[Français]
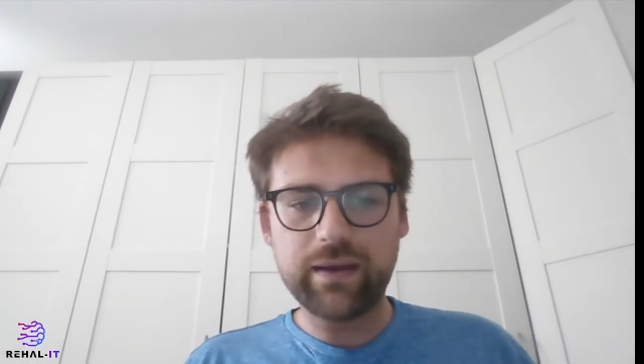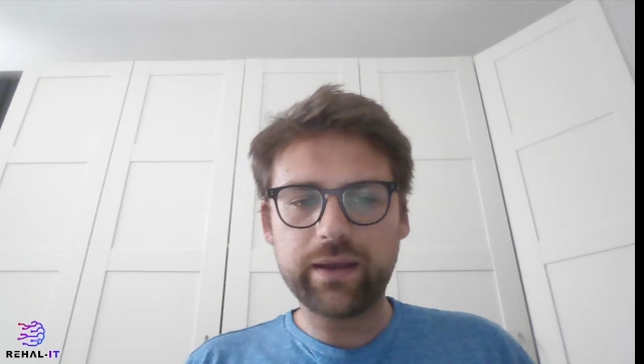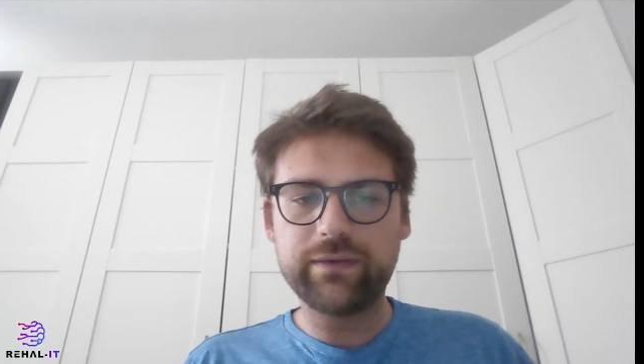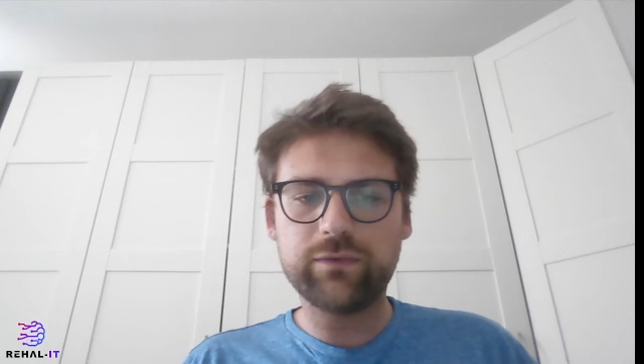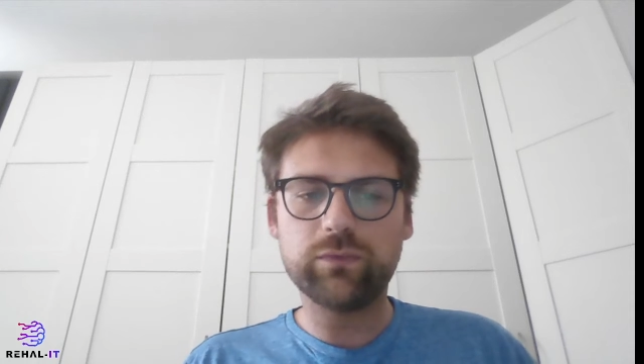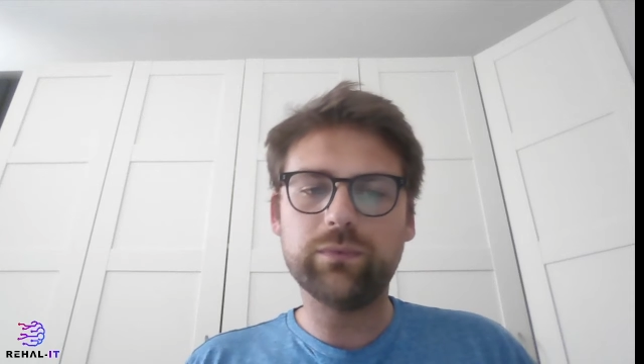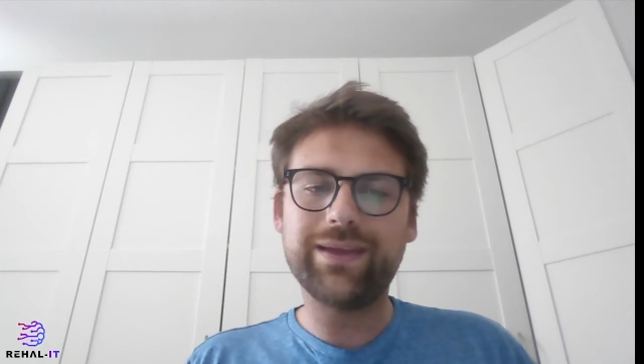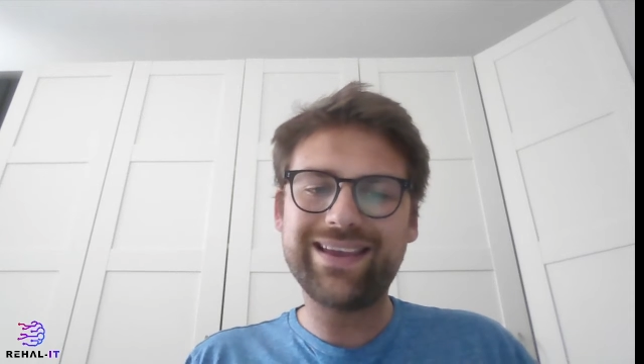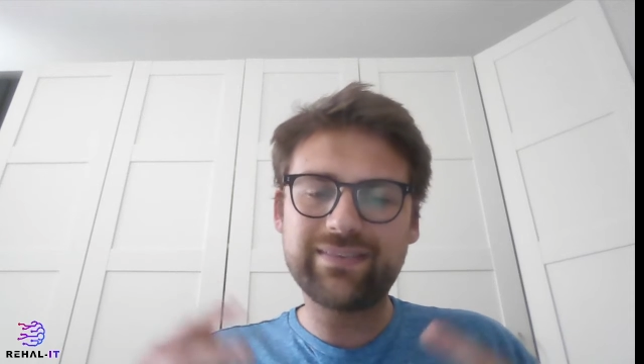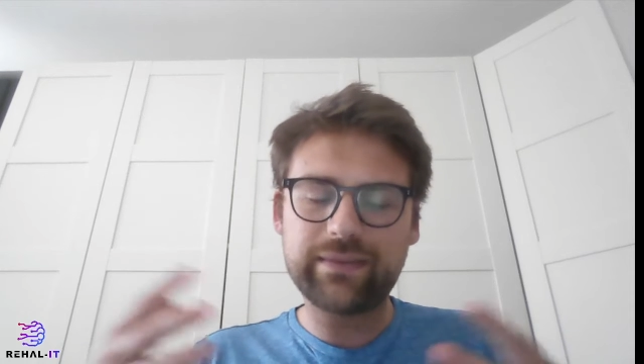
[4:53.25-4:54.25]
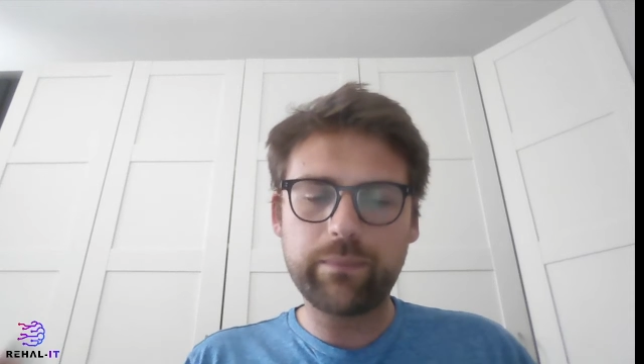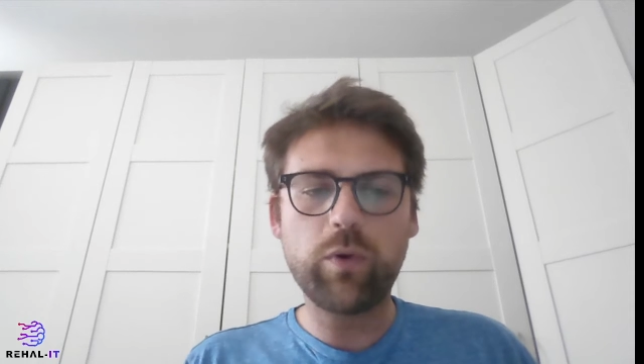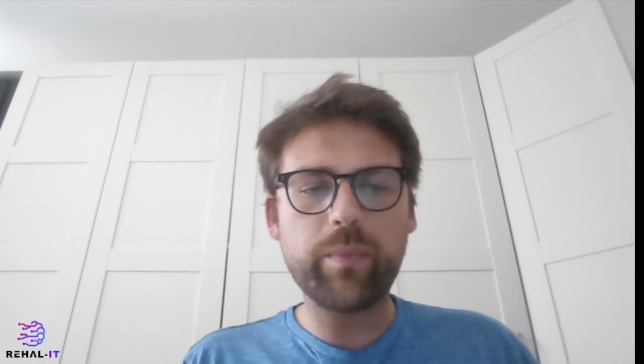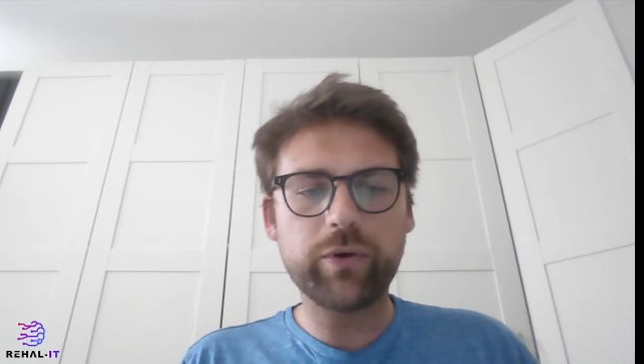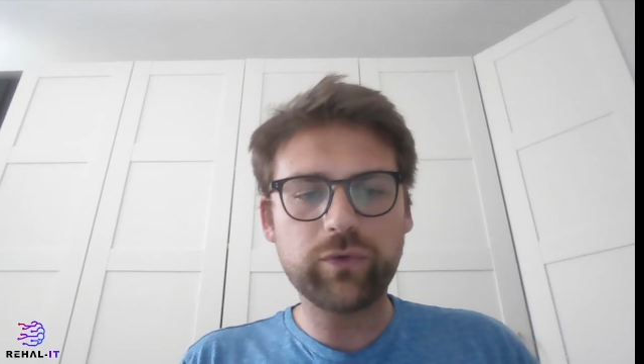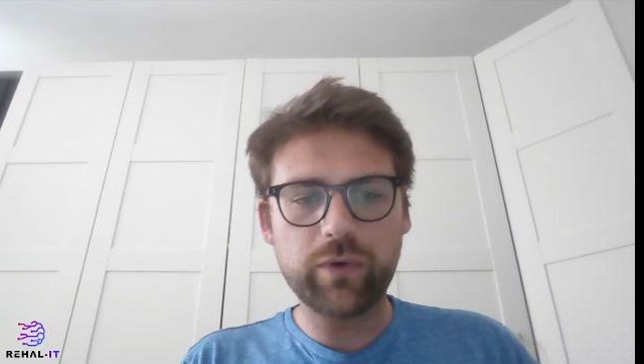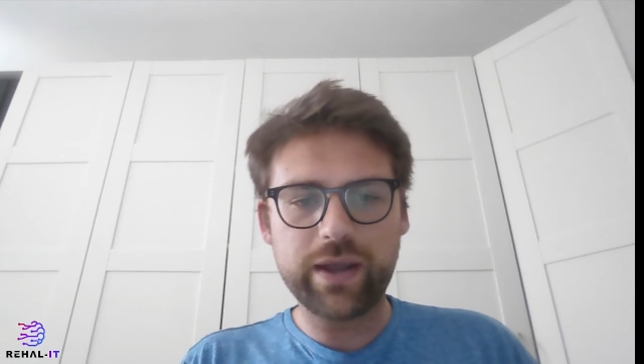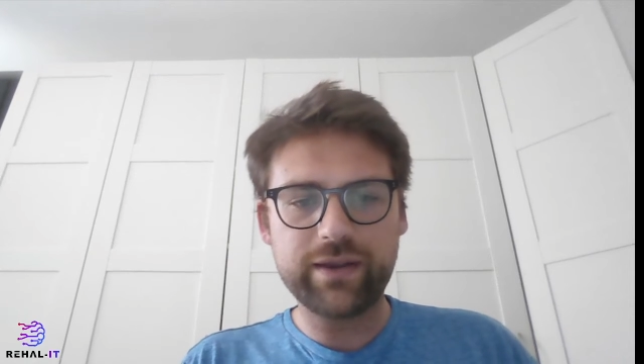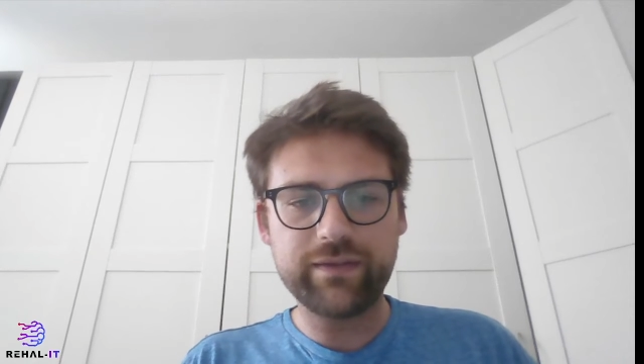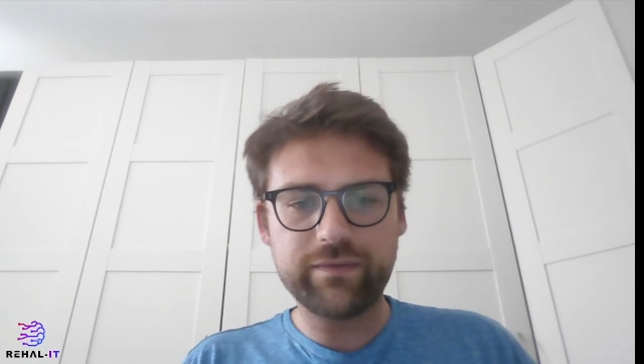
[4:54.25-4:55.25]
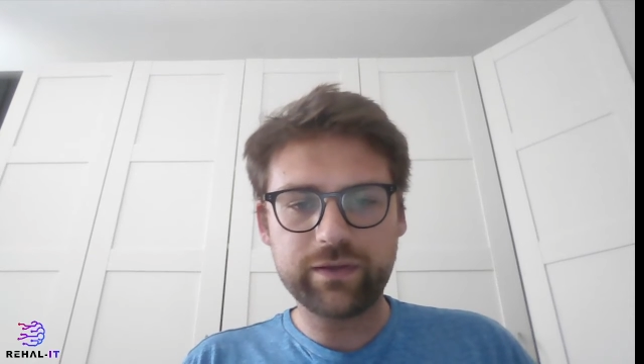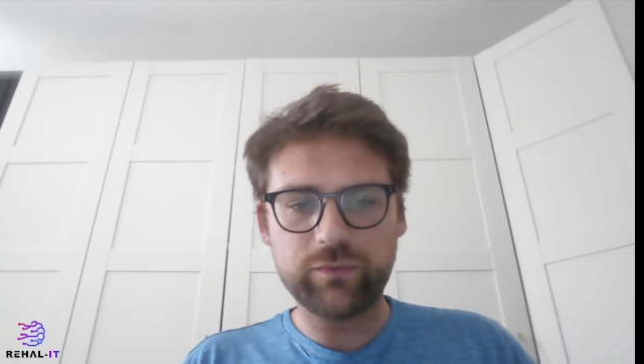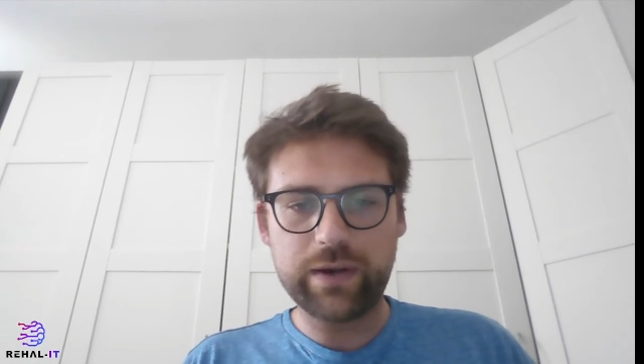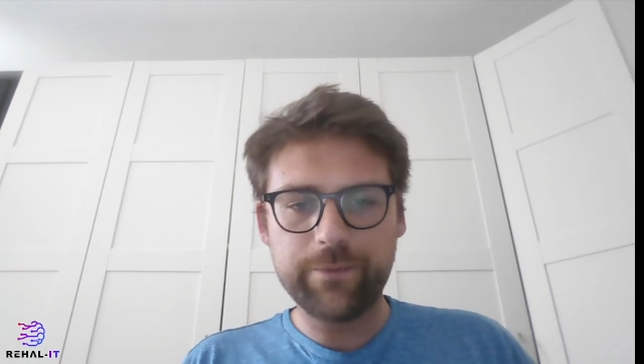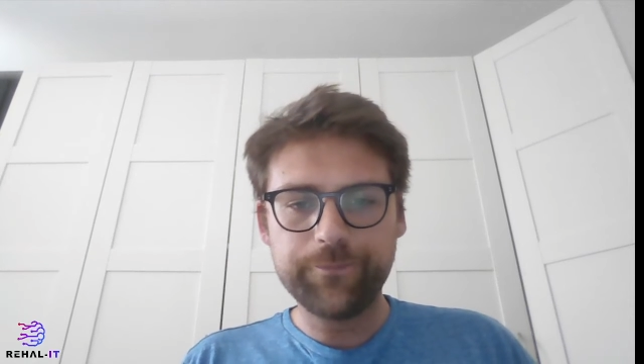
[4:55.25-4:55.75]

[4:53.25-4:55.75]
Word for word: qui sont extrêmement importants en réalité virtuelle.